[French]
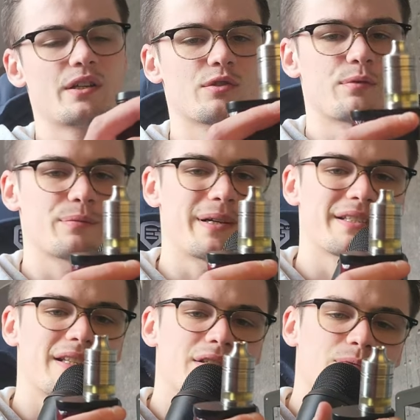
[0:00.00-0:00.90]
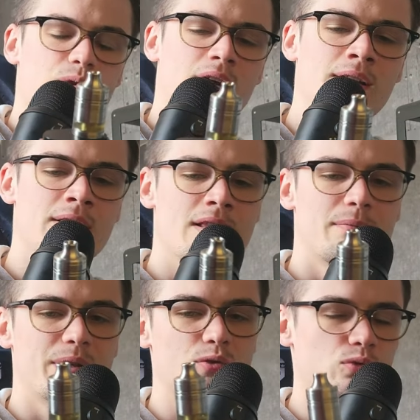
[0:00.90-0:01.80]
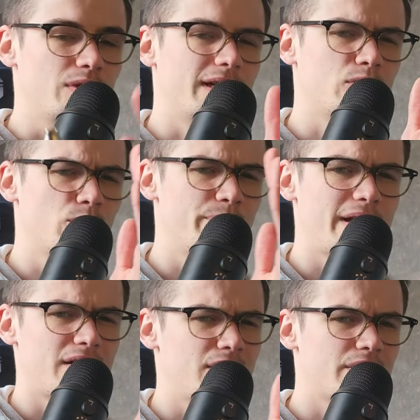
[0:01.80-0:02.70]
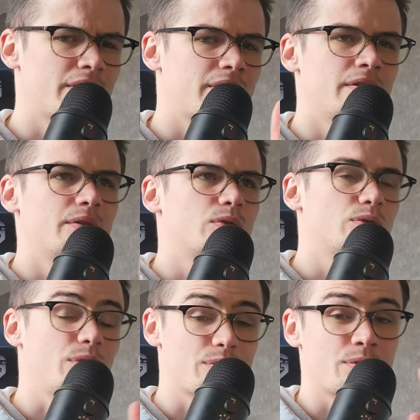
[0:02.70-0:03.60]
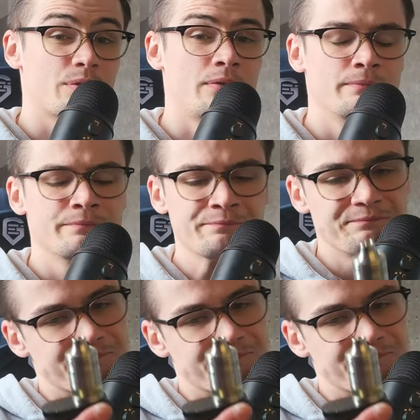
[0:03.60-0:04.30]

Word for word: ouais, je pense pas que ça se voit. Mais du coup, le lato berlock de temps en temps.